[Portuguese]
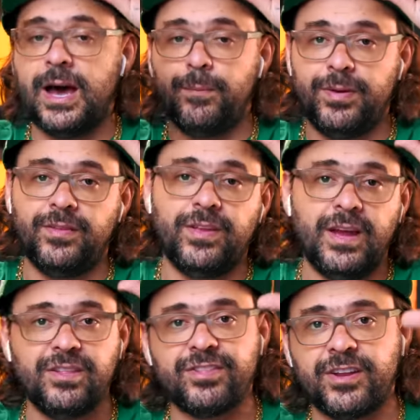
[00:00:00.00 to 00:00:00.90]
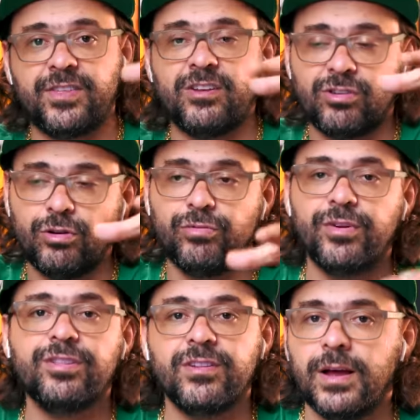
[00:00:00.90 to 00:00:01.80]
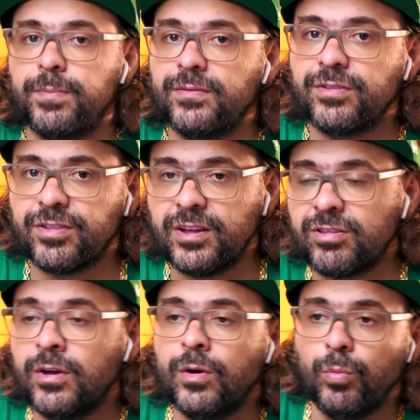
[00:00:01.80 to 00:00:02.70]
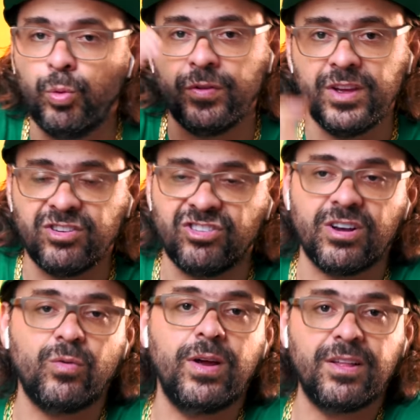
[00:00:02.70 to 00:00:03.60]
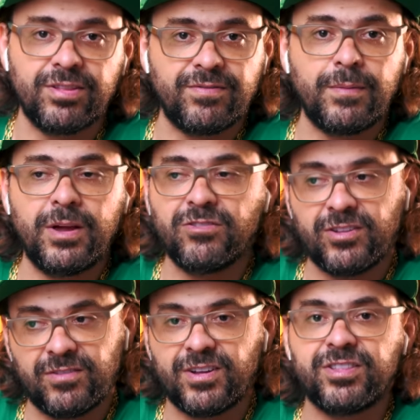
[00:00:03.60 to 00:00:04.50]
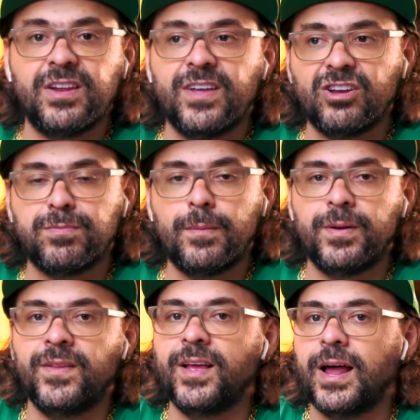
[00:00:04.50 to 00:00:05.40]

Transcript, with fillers: aprender a estratégia que eu vou ensinar para vocês Muita gente já conhece a SciMate, vai ter facilidade para aprender